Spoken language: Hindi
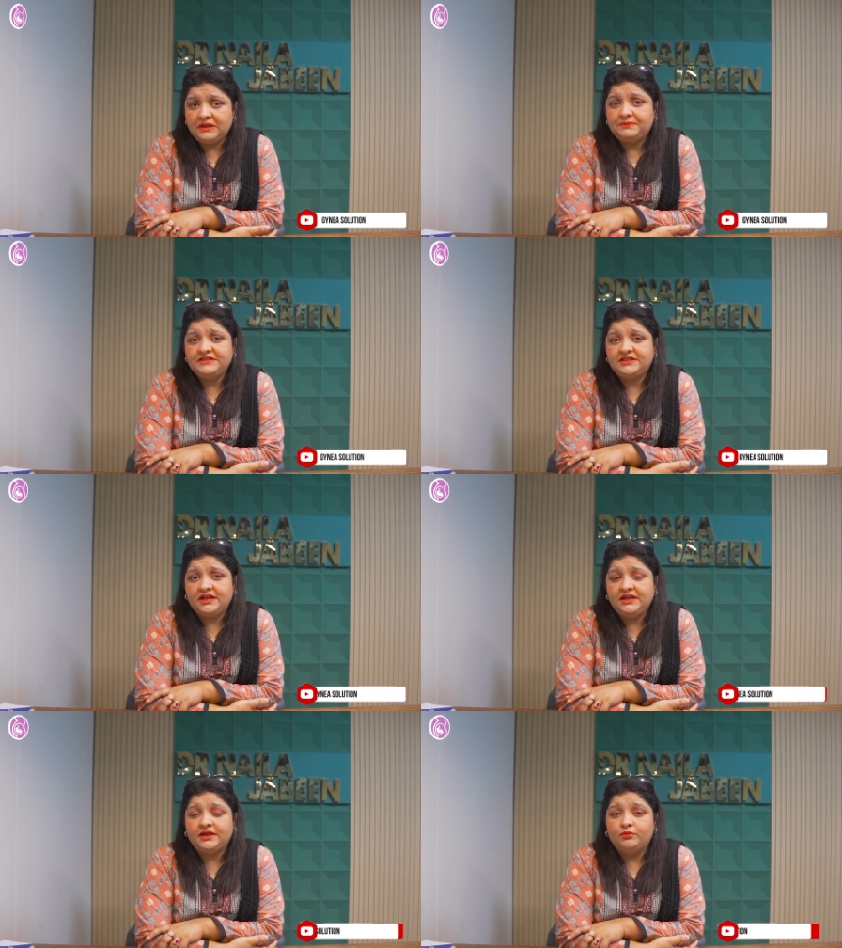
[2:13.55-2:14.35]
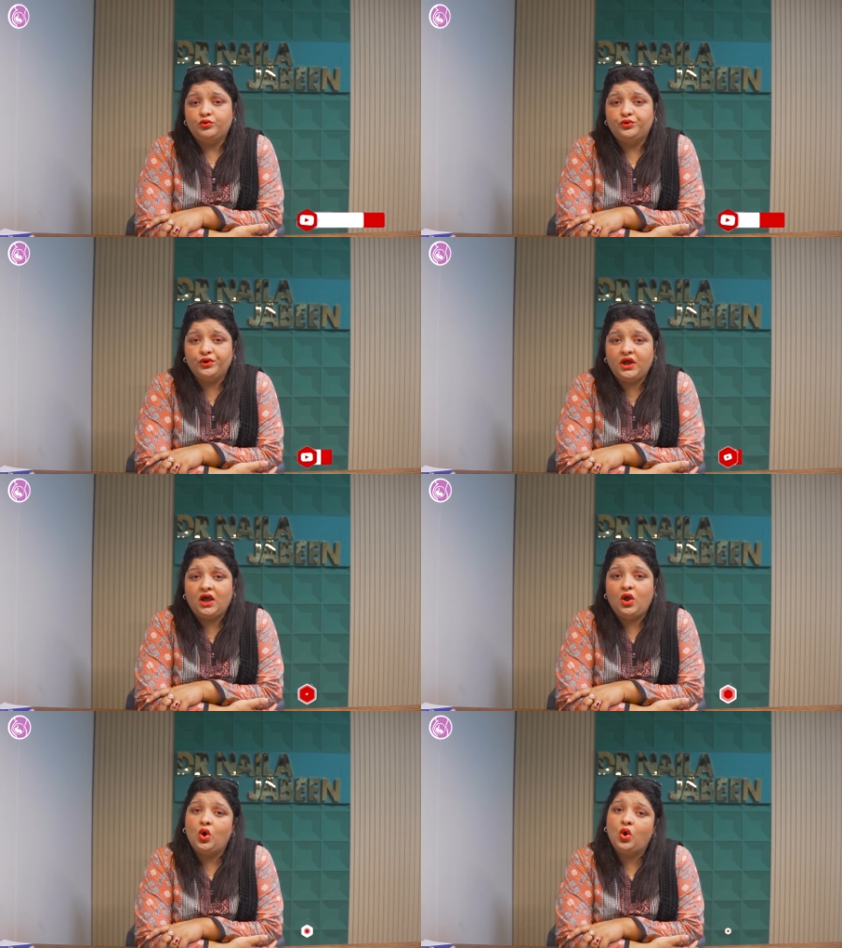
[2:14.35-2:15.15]
बच्चेदानी का मुंह खुला
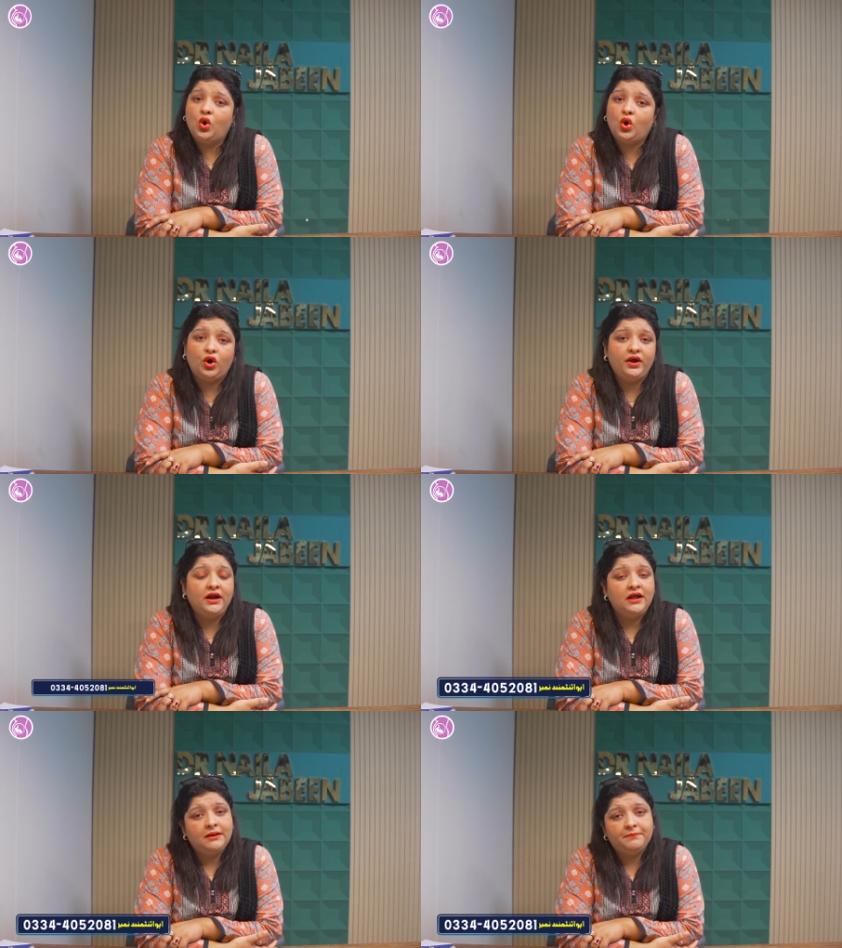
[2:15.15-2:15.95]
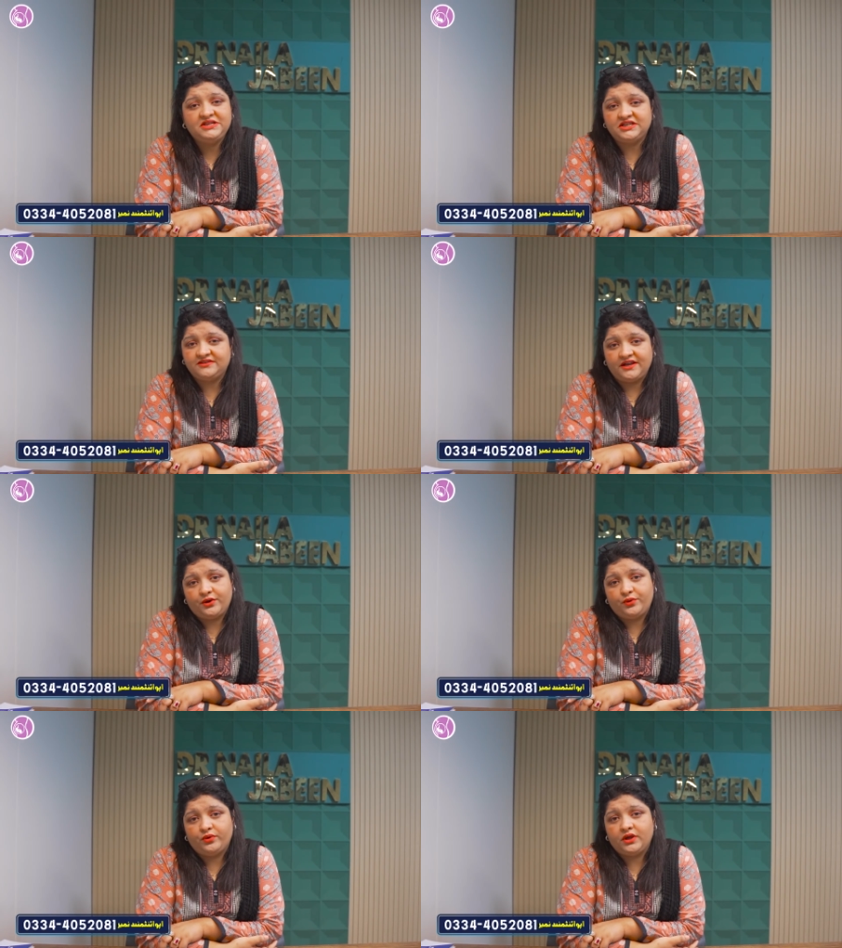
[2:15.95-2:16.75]
और बच्चा ज़ाया